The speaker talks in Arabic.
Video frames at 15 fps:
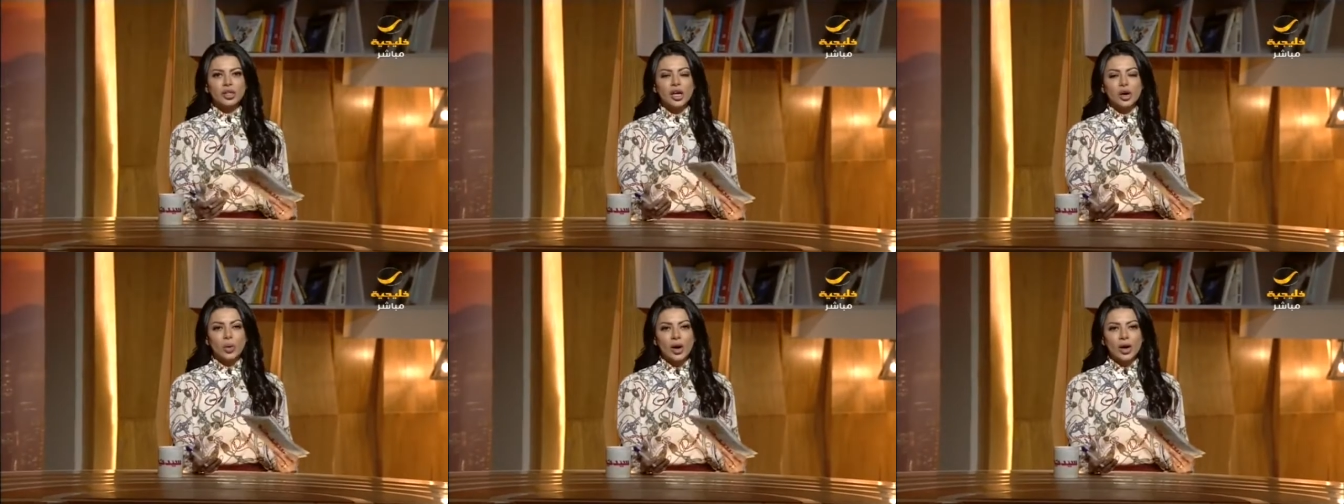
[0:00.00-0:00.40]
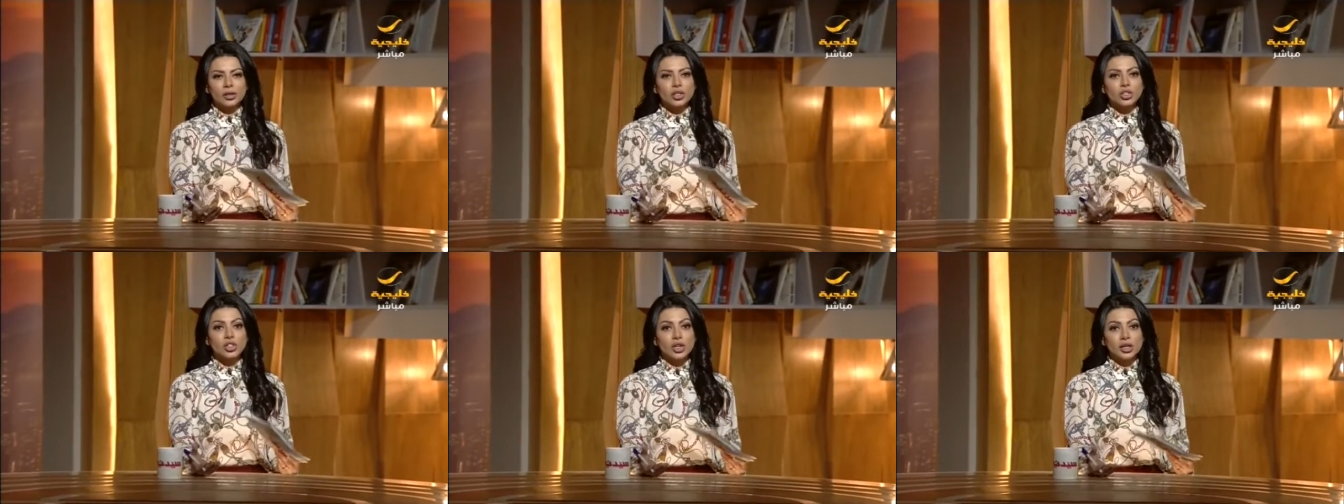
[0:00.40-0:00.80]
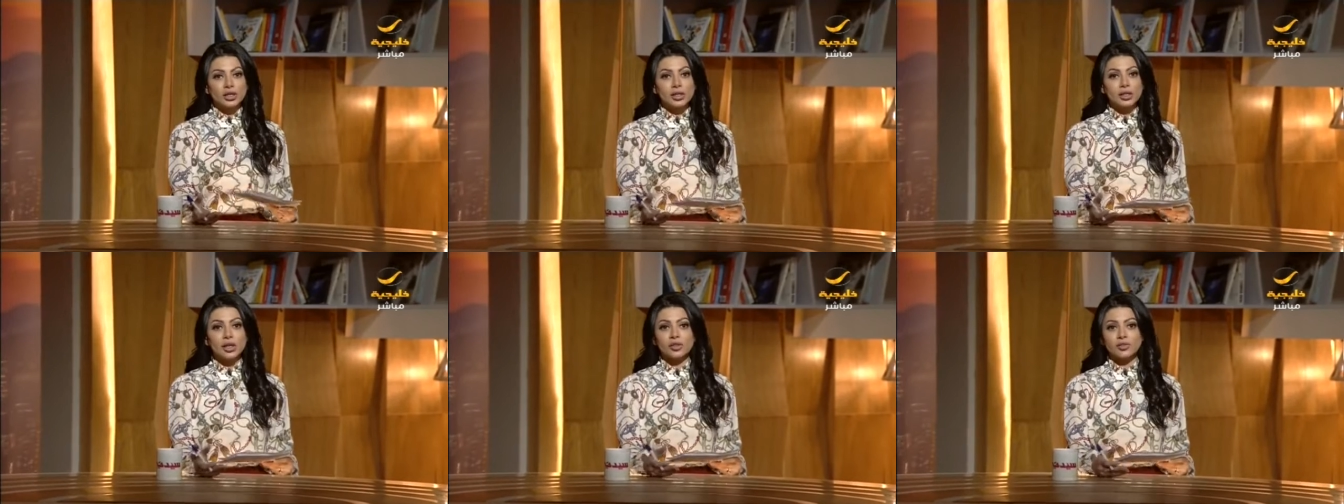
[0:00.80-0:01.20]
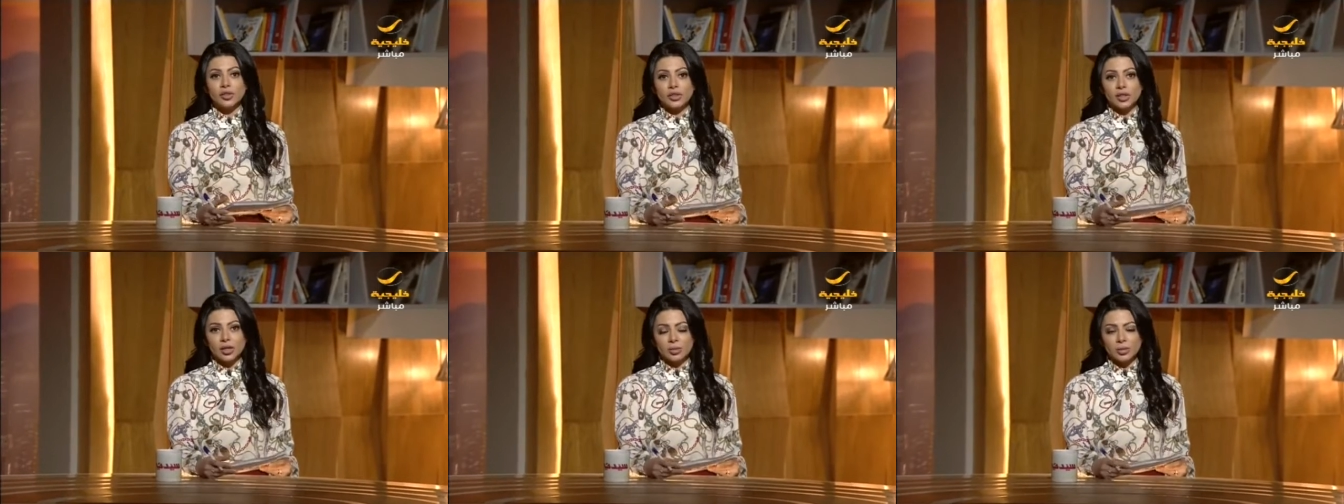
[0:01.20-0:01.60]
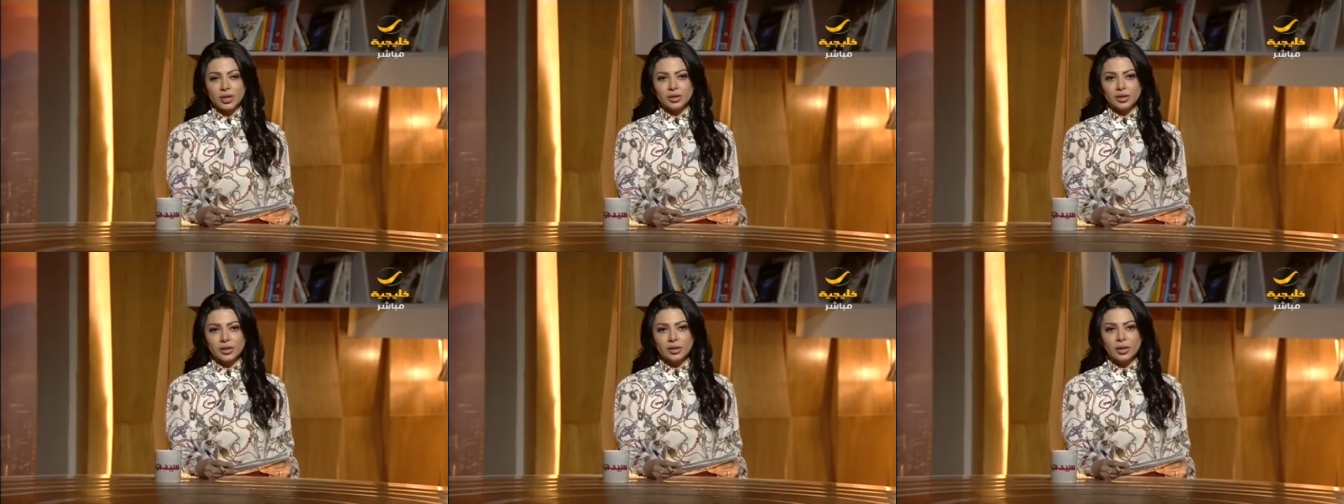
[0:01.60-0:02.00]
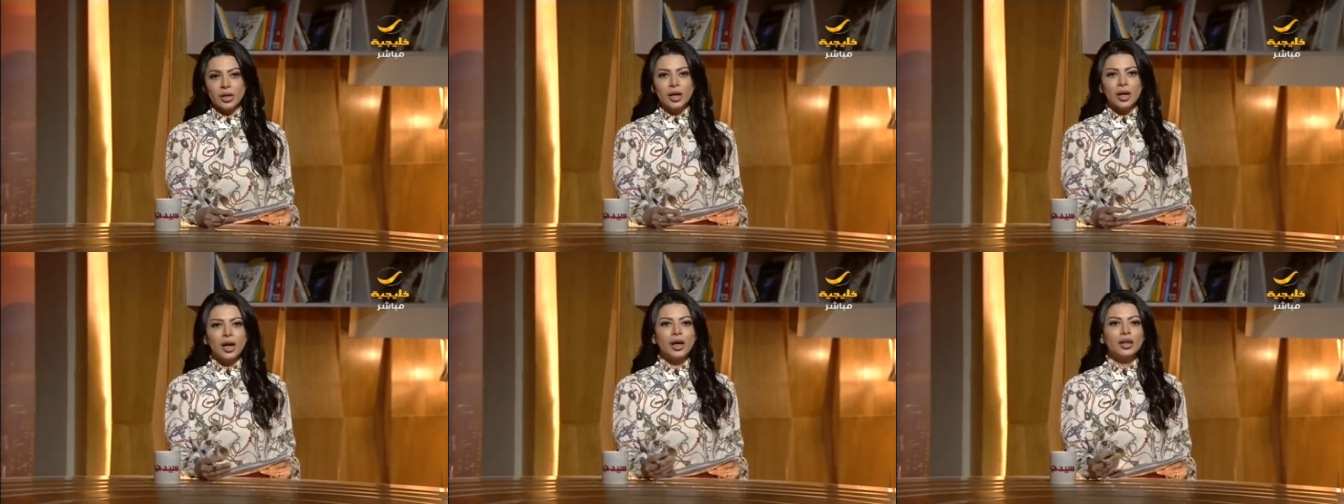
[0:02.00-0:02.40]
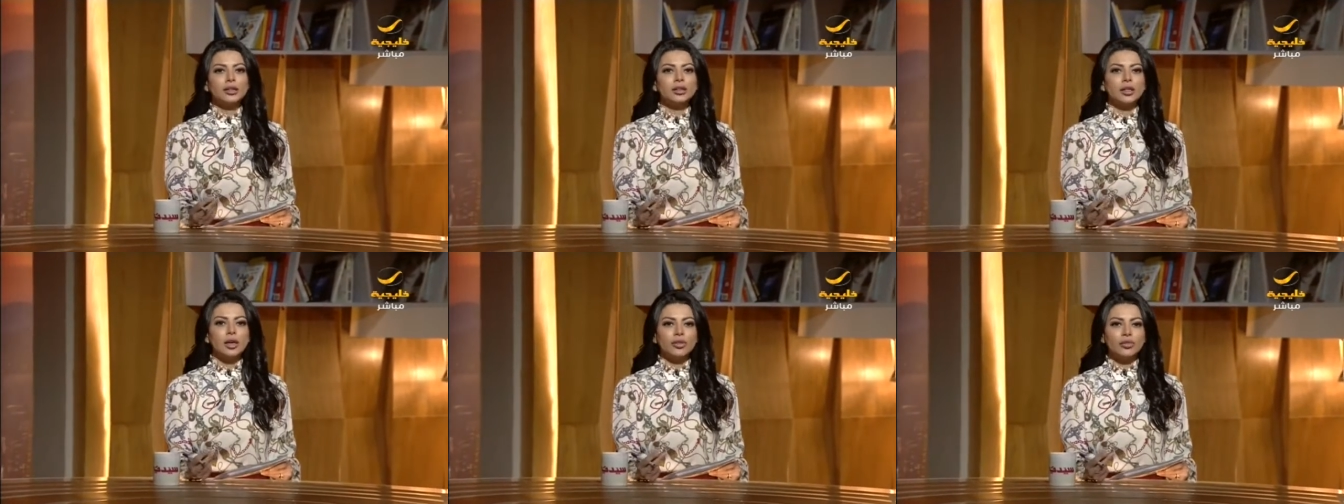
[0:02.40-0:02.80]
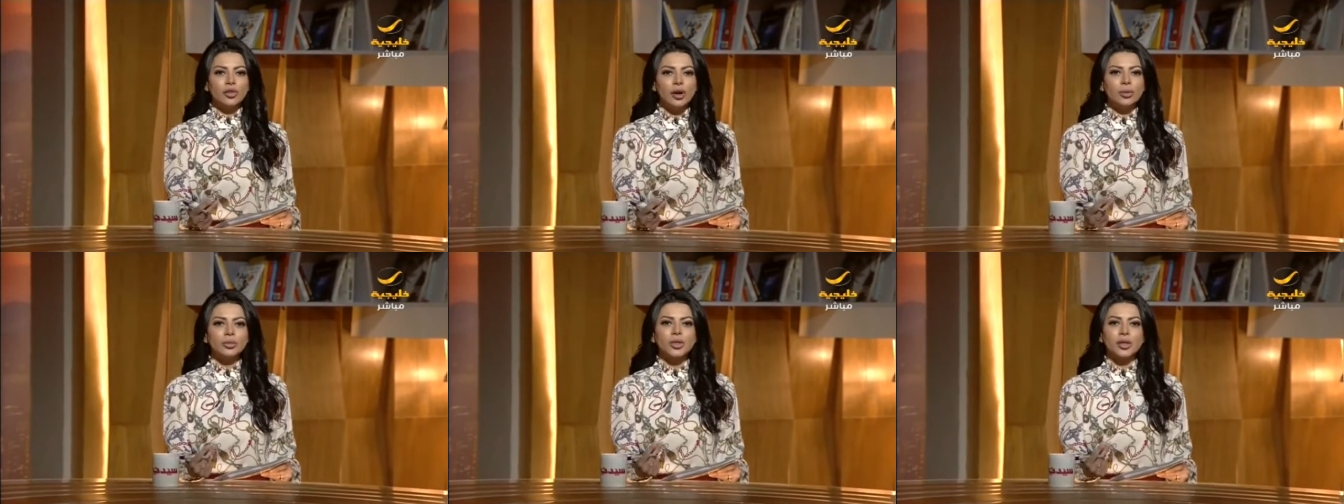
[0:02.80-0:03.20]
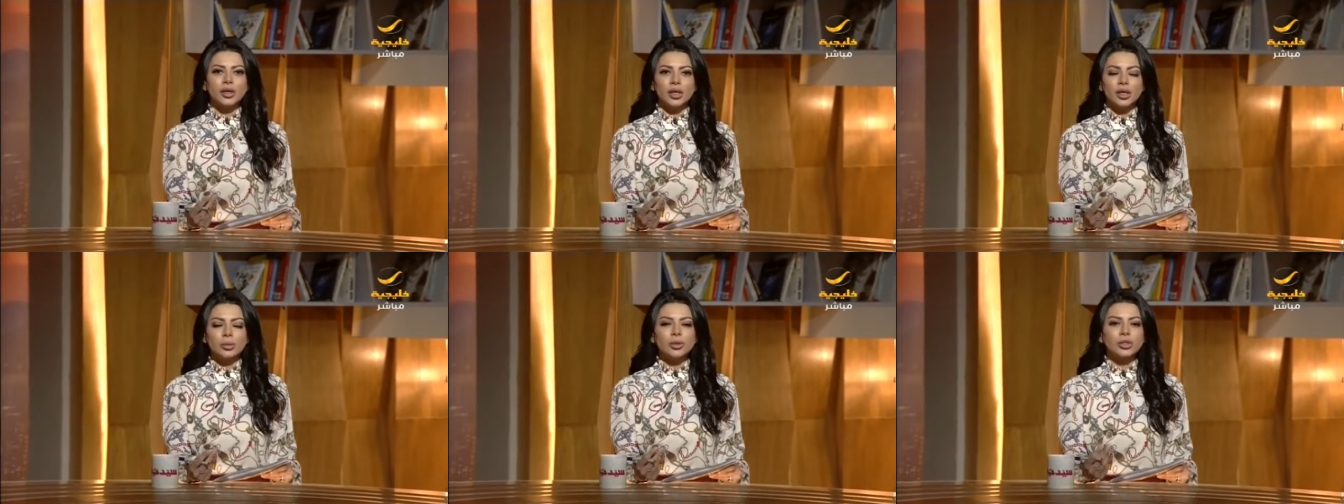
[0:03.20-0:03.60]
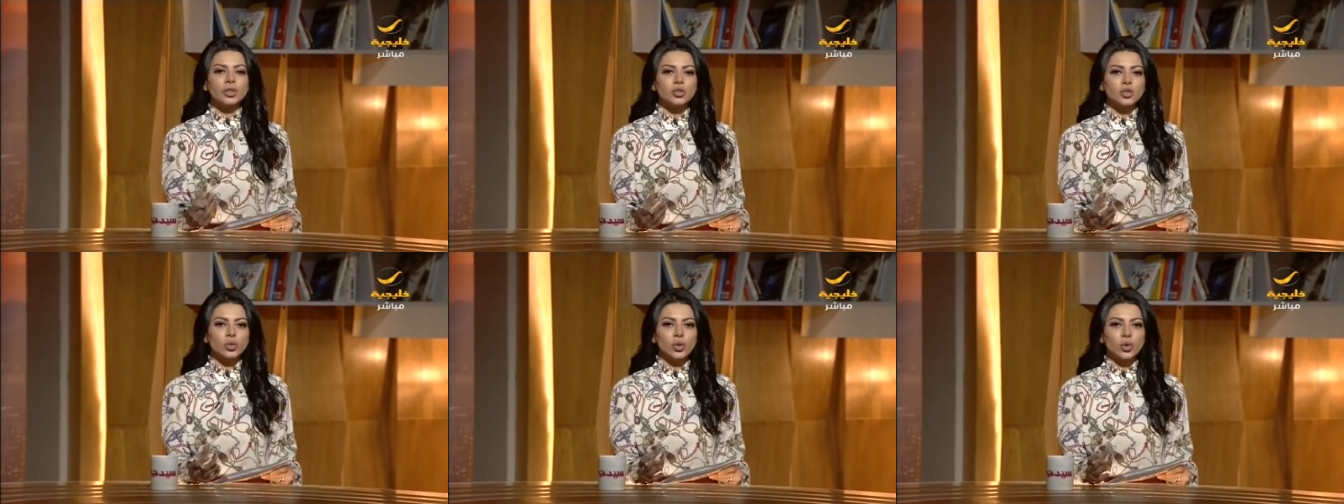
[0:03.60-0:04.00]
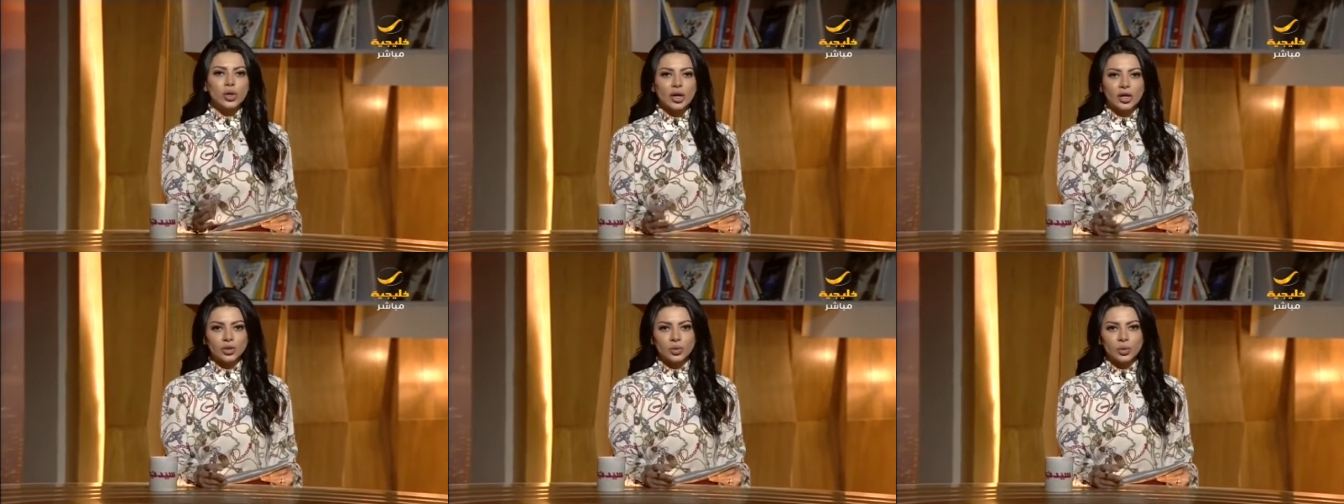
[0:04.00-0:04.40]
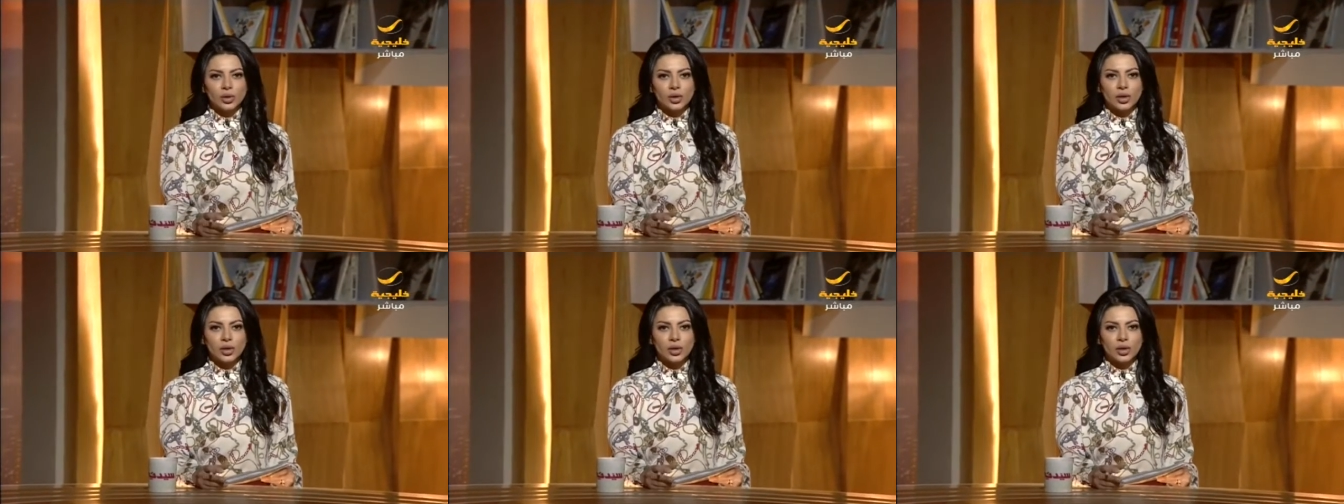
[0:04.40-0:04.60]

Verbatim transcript: قواعد أشغلتني الفترة الماضية حتى أفهم تركيبة السلوك عدوى